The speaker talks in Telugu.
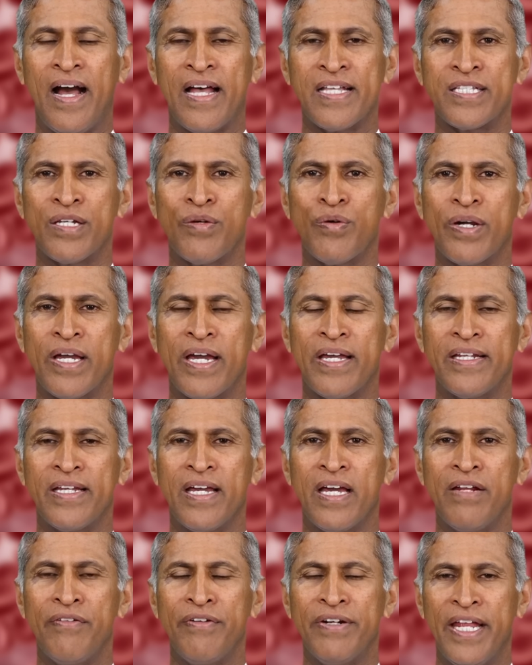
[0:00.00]

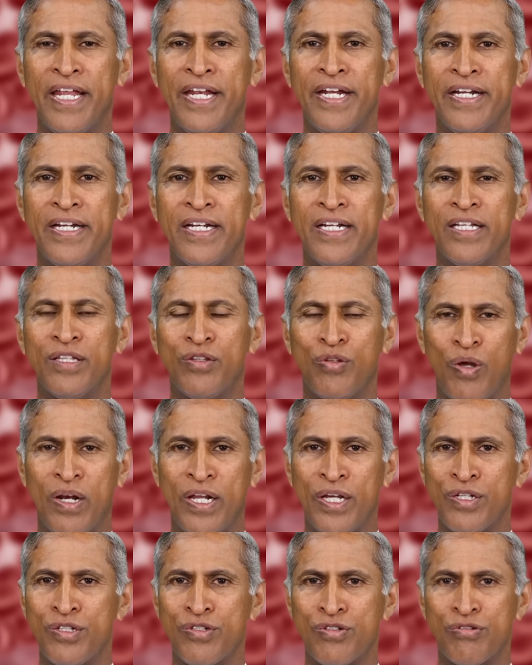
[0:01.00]
అసౌకర్యాలు వీటన్నిటిని
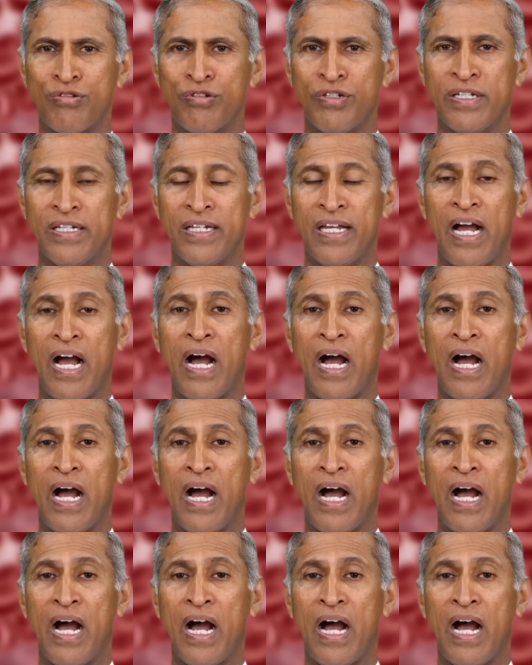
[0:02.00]
తొలగించుకుని